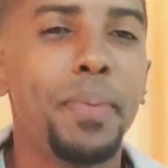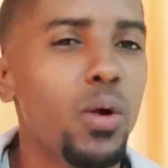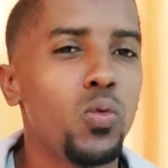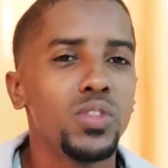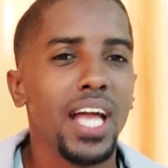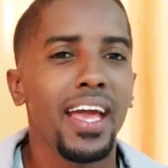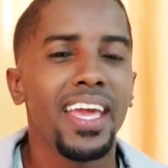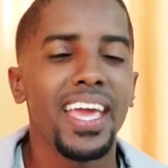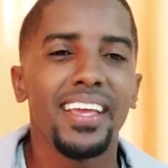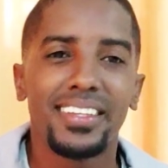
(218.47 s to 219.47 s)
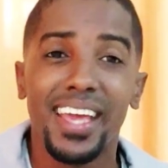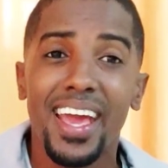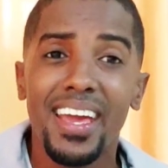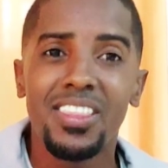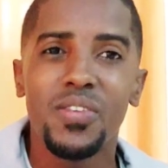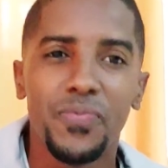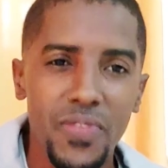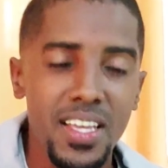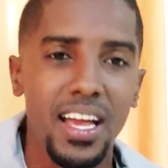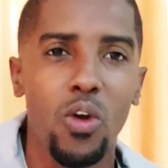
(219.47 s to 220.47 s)
pregunta es, ¿en qué
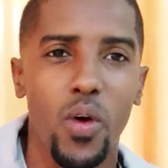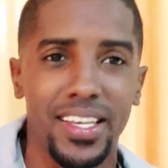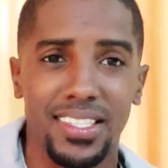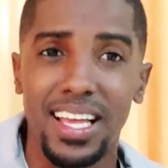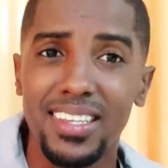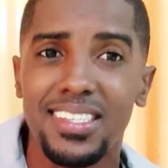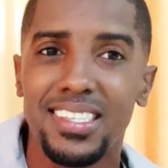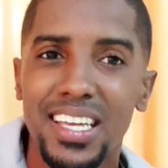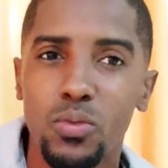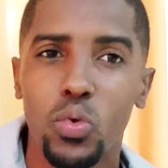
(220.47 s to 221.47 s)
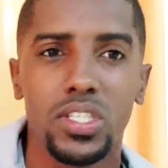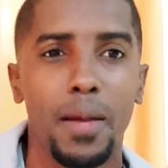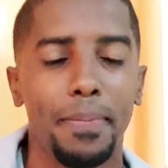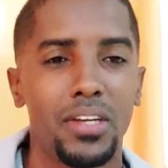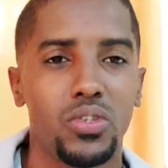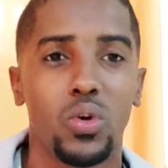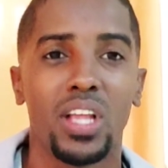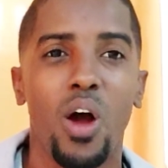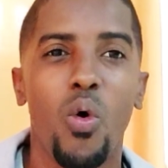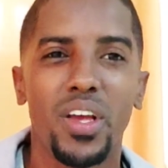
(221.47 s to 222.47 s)
edifica lo que está diciendo esa
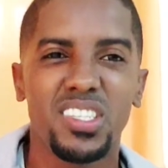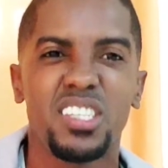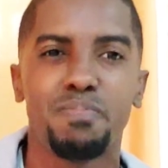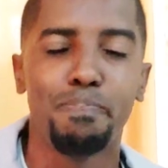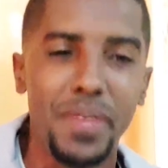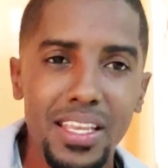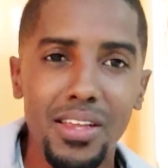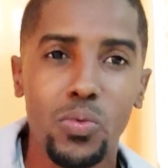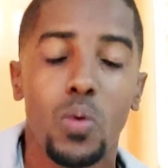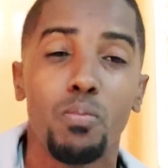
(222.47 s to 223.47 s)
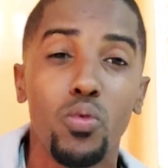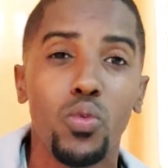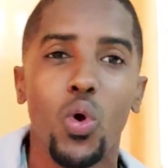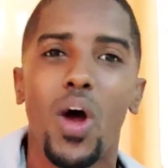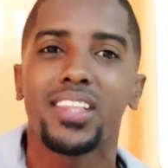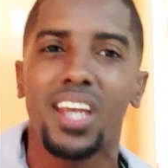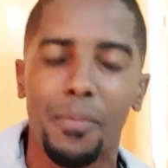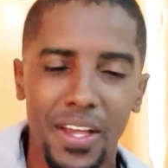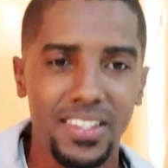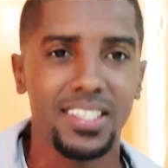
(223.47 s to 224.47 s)
persona o ese espíritu inmundo a
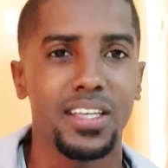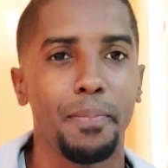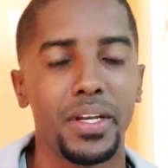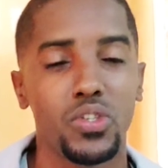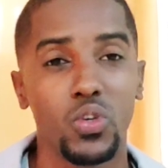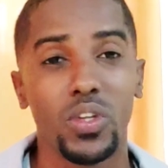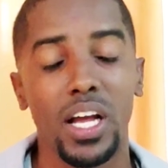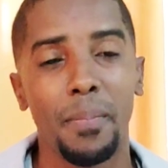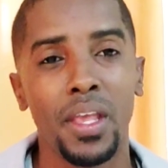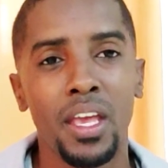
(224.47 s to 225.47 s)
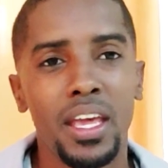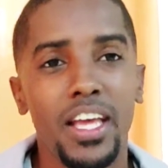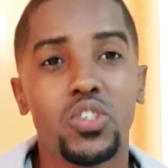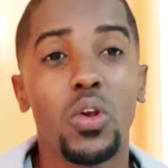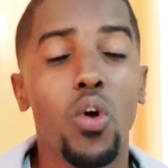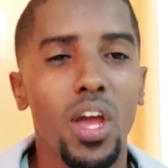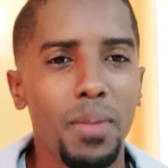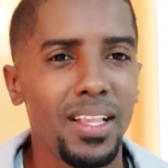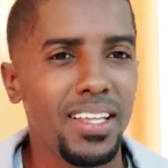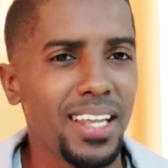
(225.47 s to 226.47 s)
través de esa persona? Eso es lo que
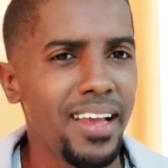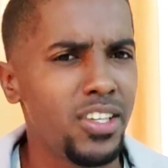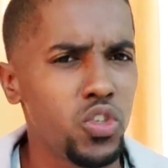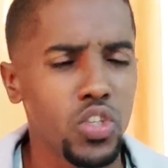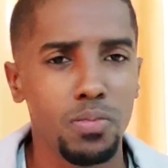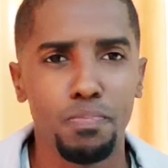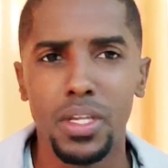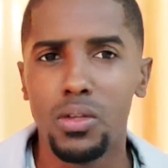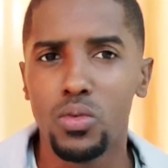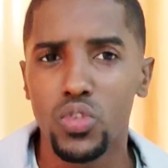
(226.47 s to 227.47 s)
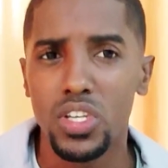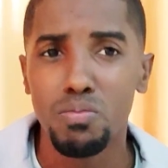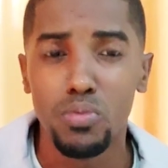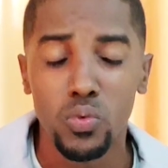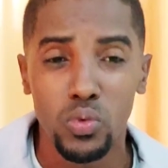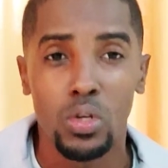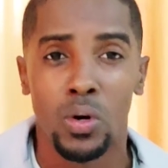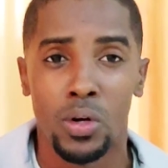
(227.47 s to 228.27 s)
viene a traer esos espíritus inmundos.